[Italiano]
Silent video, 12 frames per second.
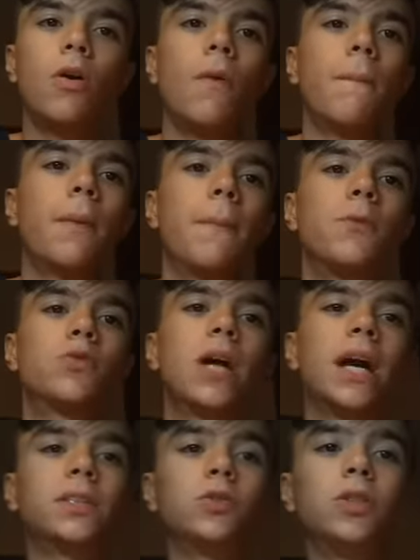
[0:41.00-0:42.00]
un po' più
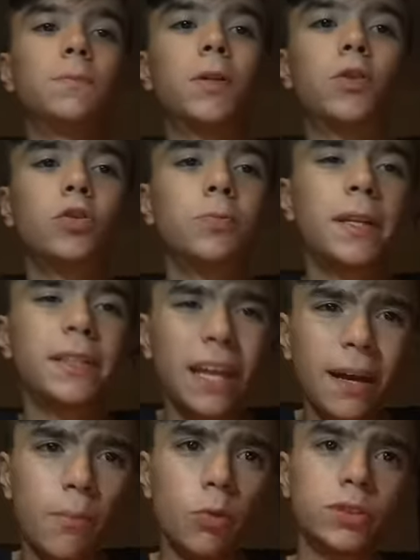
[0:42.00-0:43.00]
scarso rispetto allo
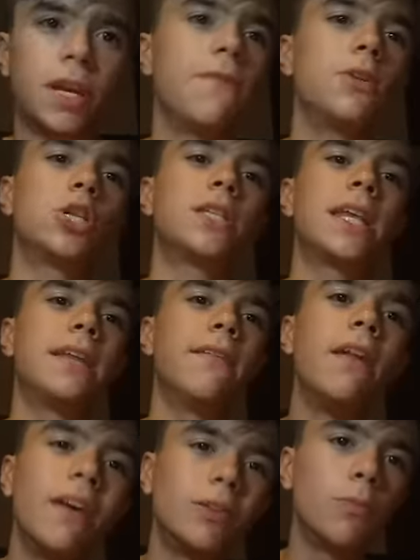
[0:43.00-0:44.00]
Spartak Mosca, invece si è
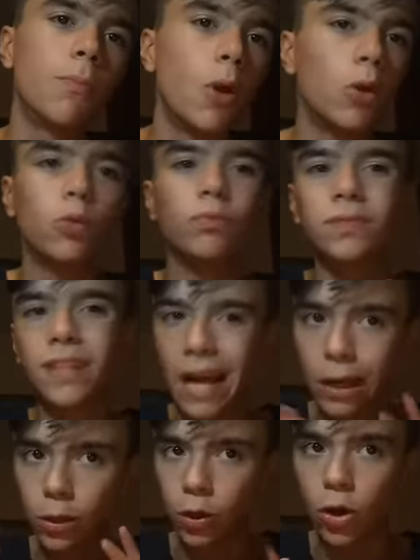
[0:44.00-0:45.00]
rivelato un po' al
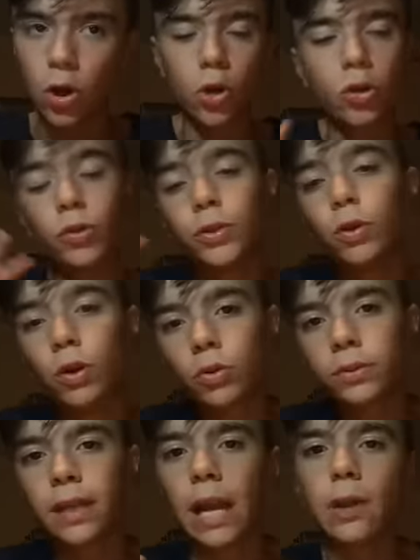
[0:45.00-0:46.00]
contrario. Non dico il
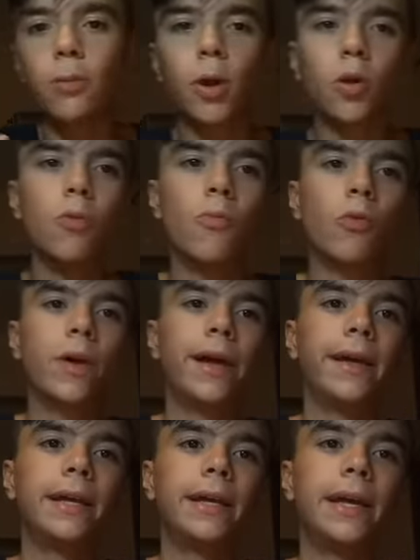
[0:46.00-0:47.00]
contrario, però
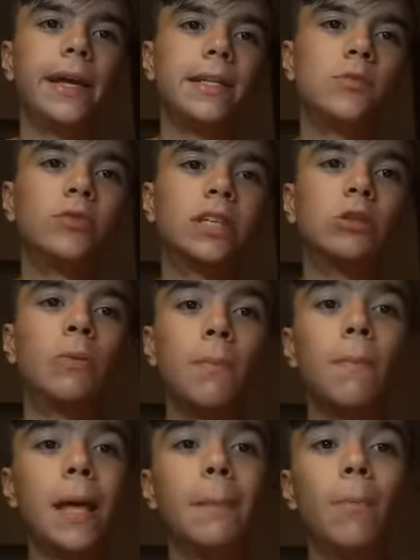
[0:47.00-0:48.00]
comunque eh, il
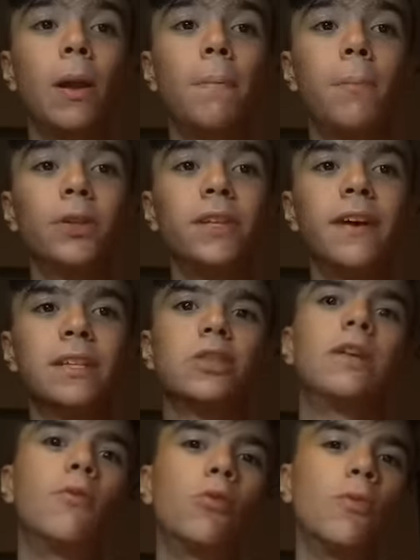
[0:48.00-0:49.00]
risultato è un bel po'
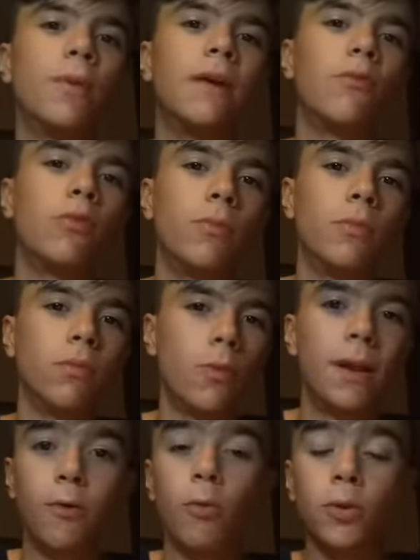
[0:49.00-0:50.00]
diverso da come l'avevo
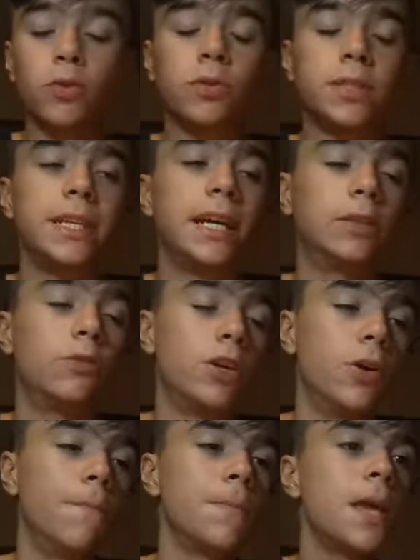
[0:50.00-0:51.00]
pronosticato
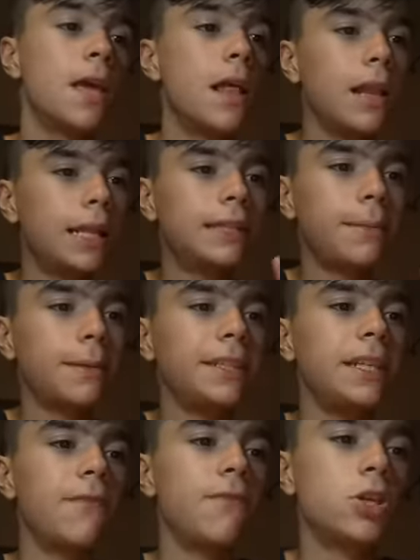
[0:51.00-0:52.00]
io. L'altra
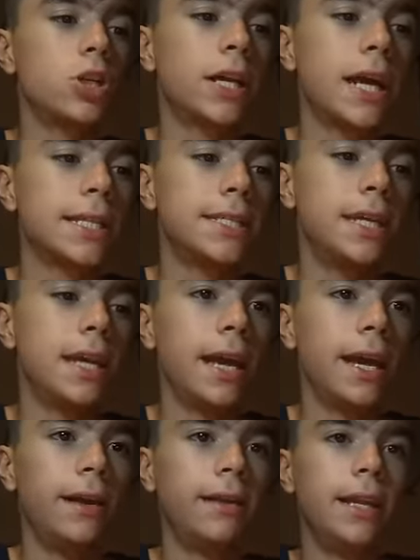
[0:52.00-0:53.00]
partita invece ragazzi
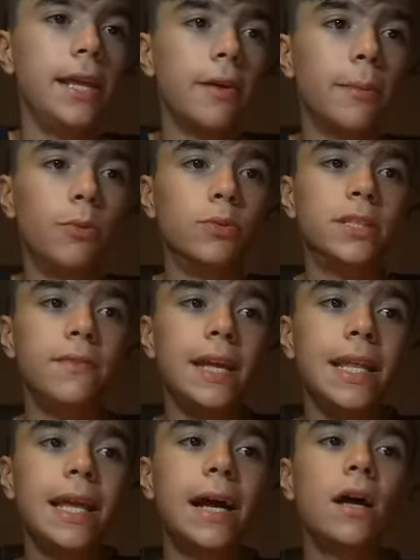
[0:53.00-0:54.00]
è
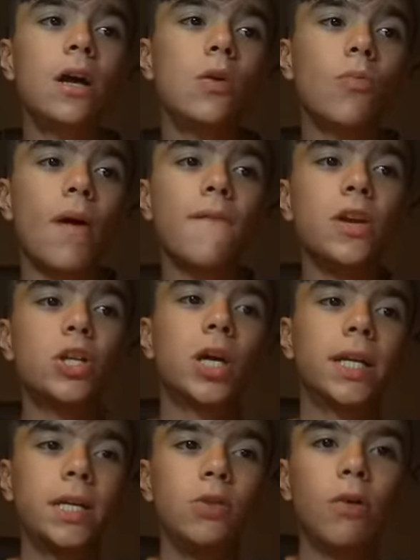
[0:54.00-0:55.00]
Liverpool-Siviglia, qua
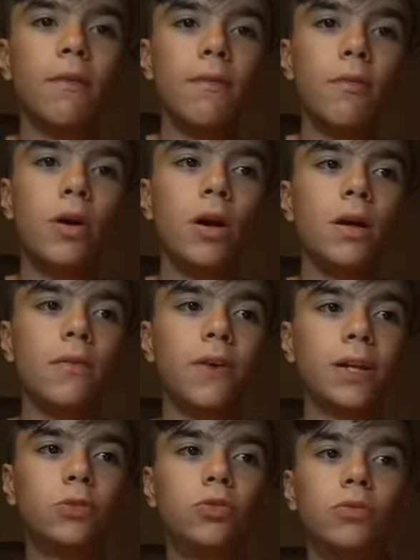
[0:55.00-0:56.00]
invece anch'io avevo
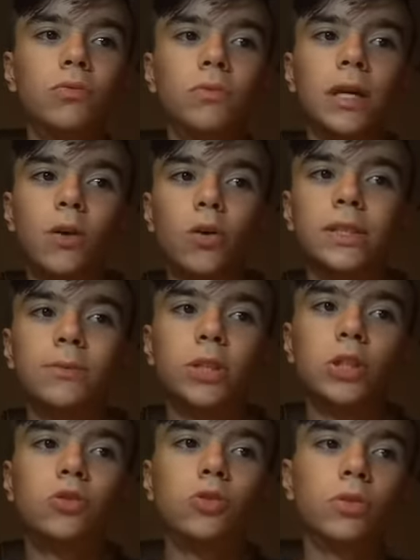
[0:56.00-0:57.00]
fatto una cosa,
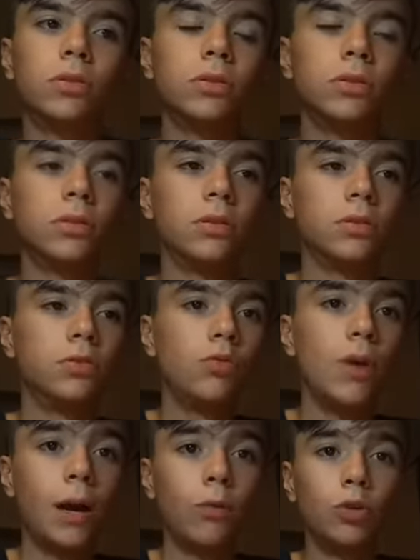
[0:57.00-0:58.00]
avevo detto uh, eh,
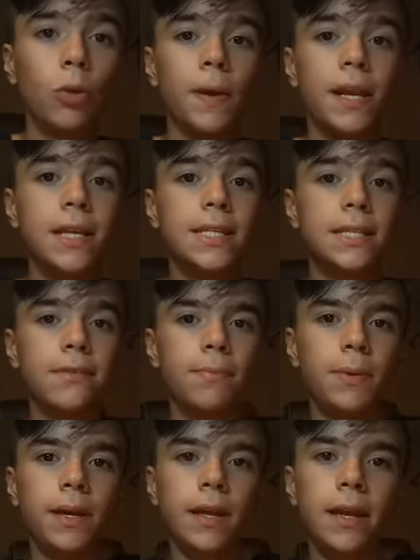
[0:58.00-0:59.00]
2 a 1 per il,
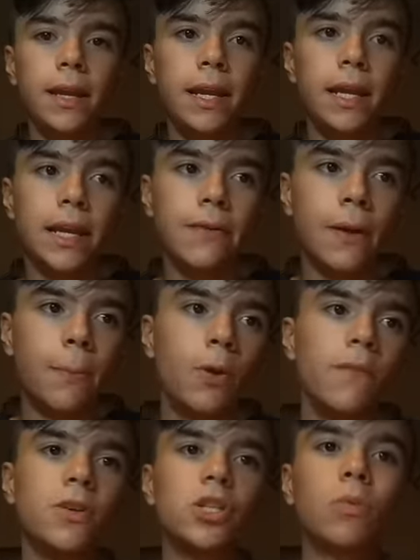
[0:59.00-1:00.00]
per il,
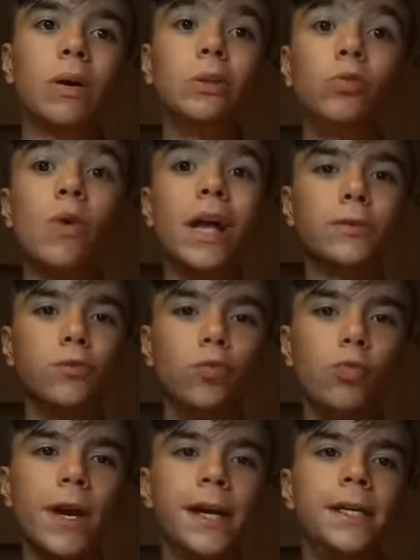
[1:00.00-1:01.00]
Liverpool, invece qua 2 a
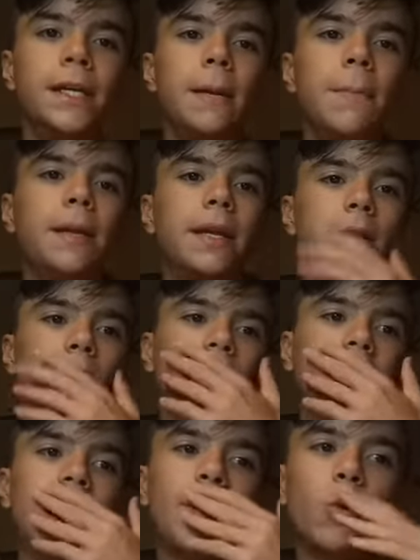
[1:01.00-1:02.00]
2 perché
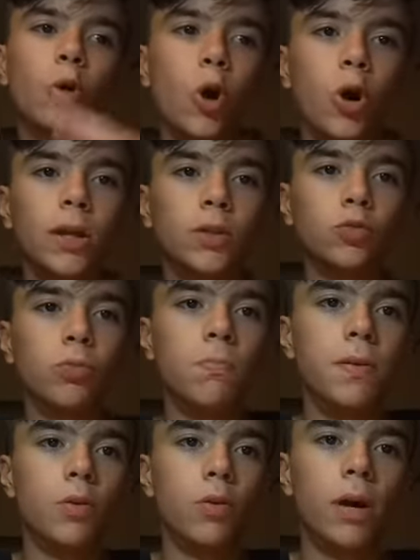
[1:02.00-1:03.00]
ricordiamo gol
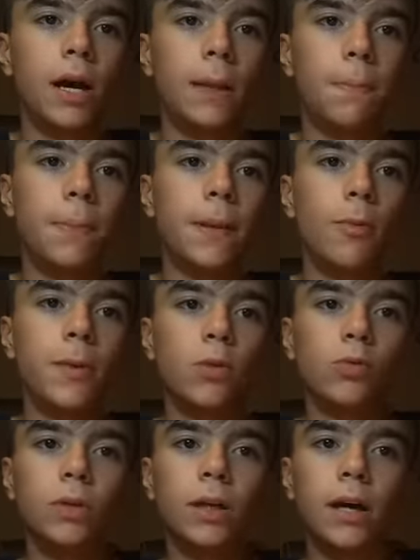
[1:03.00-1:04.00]
subito al primo minuto,